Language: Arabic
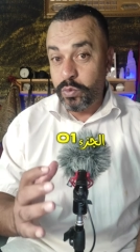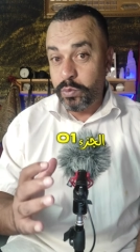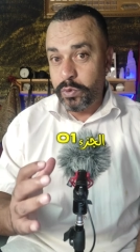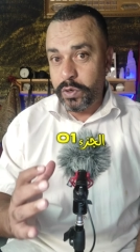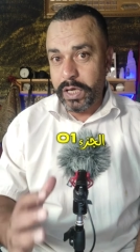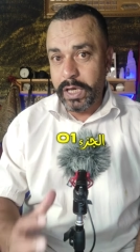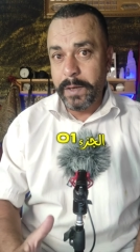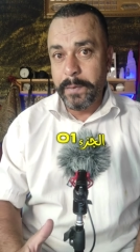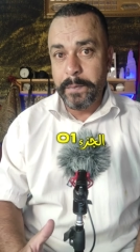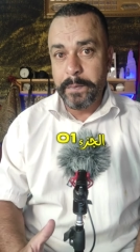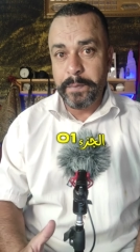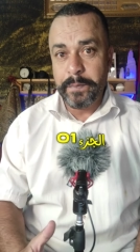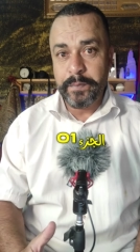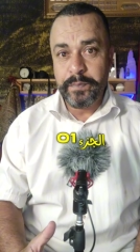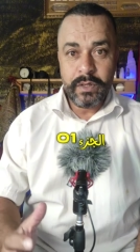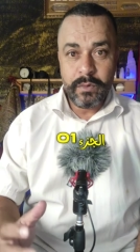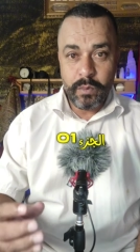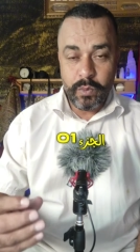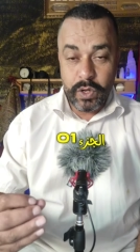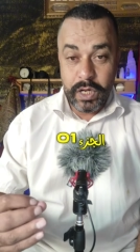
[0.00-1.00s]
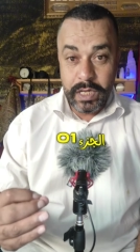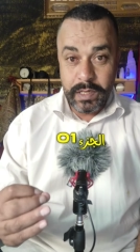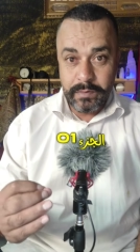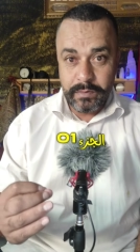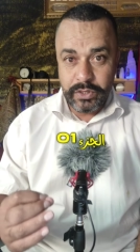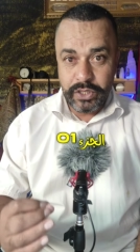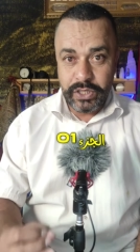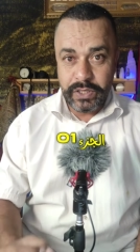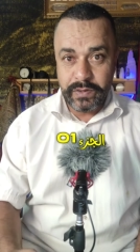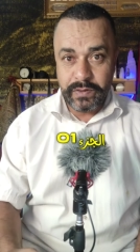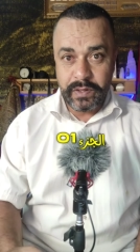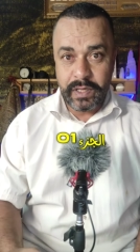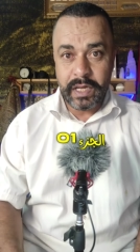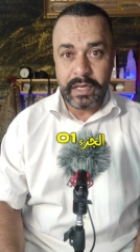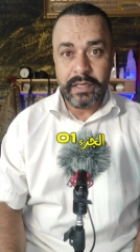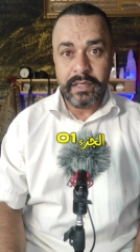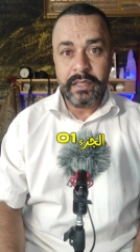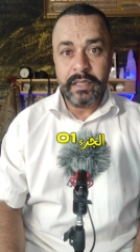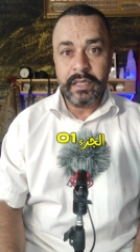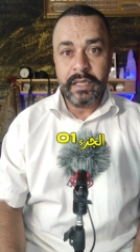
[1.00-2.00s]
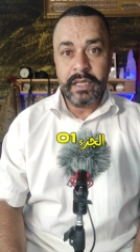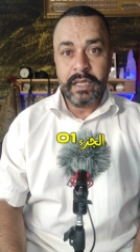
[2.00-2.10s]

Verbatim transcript: مهم مهم جدا